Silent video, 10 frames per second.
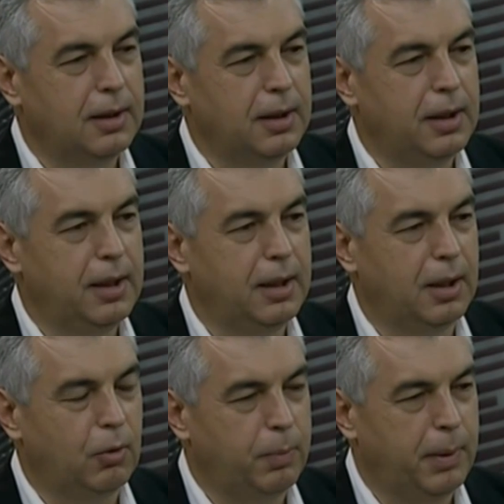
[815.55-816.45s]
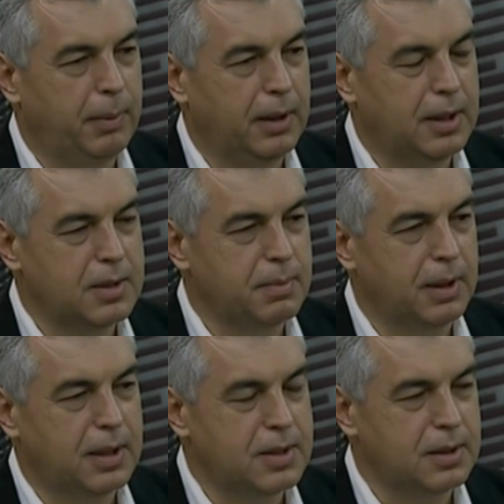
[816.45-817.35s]
e, Avrupa Merkez
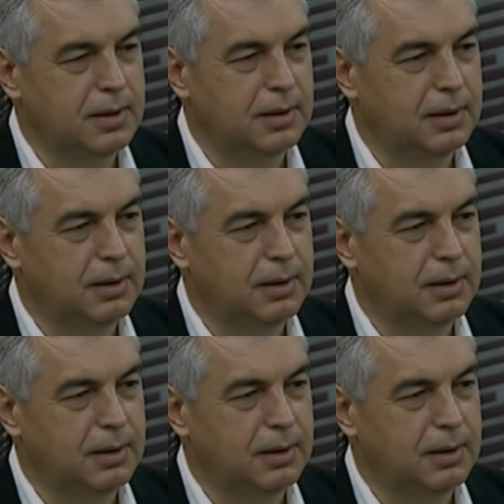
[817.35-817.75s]
Bankası'nın